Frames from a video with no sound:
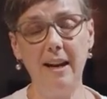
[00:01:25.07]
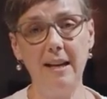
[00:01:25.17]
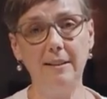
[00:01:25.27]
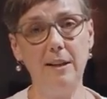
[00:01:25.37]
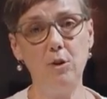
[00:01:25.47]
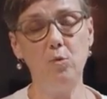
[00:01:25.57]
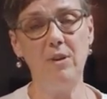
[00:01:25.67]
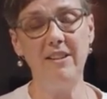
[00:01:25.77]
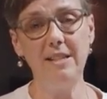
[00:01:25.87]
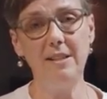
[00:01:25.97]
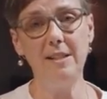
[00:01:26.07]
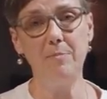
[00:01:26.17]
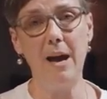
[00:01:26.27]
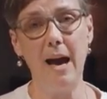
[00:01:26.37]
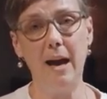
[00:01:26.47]
ricadere su una
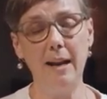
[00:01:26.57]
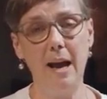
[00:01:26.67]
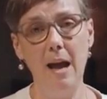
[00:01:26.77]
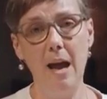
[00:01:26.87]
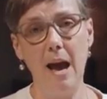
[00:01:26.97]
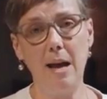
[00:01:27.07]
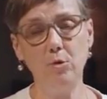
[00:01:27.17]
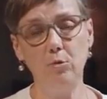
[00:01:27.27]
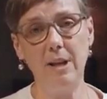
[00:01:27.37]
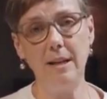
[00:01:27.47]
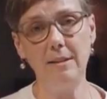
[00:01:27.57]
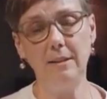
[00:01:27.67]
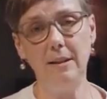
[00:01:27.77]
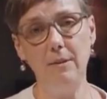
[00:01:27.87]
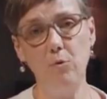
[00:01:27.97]
vastissima area a sud-est del